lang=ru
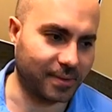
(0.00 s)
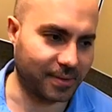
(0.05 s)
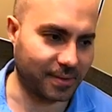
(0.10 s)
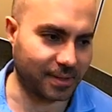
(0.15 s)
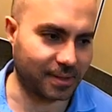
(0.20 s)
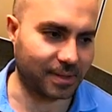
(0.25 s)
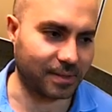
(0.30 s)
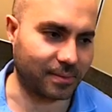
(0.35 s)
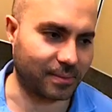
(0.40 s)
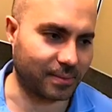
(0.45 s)

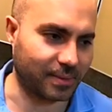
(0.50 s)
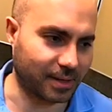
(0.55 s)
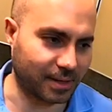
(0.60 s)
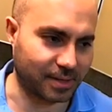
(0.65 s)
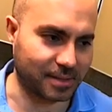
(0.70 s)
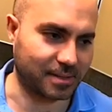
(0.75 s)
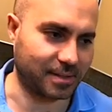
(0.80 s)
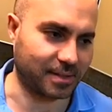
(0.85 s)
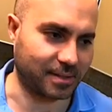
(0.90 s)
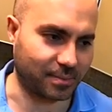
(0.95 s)
Это
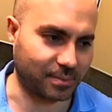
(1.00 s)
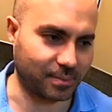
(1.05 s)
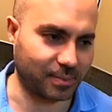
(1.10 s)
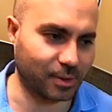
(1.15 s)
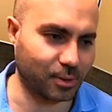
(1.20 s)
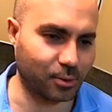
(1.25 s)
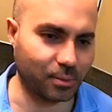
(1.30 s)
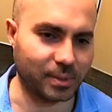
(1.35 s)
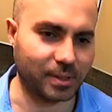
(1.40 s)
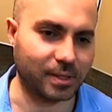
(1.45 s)
разная
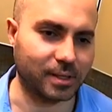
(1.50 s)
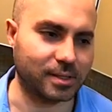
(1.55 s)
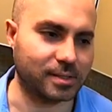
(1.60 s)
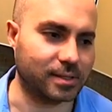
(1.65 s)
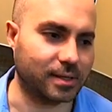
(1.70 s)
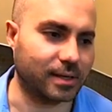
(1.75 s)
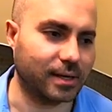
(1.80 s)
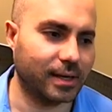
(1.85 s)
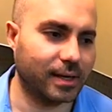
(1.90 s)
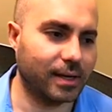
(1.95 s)

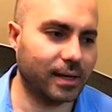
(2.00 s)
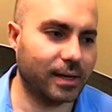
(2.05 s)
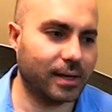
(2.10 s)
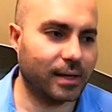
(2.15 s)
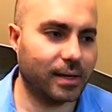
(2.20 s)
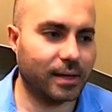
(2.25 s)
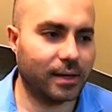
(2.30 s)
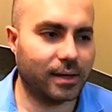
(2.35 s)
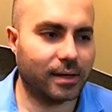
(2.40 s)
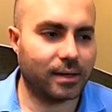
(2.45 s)
документация.
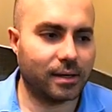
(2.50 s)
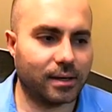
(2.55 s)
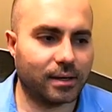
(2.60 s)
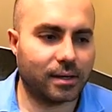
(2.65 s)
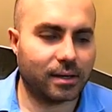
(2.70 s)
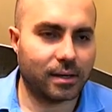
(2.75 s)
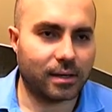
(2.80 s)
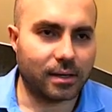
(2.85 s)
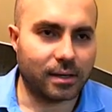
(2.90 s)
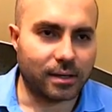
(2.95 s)

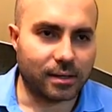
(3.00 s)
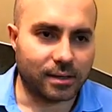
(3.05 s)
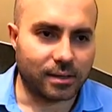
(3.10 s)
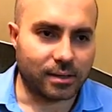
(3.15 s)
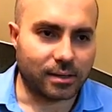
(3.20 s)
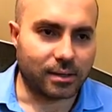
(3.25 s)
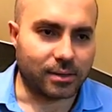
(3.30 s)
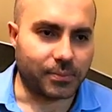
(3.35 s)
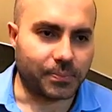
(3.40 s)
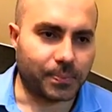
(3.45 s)
Угу.
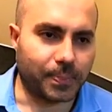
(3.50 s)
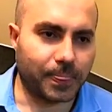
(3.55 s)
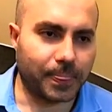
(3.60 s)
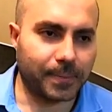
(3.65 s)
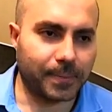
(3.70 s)
А,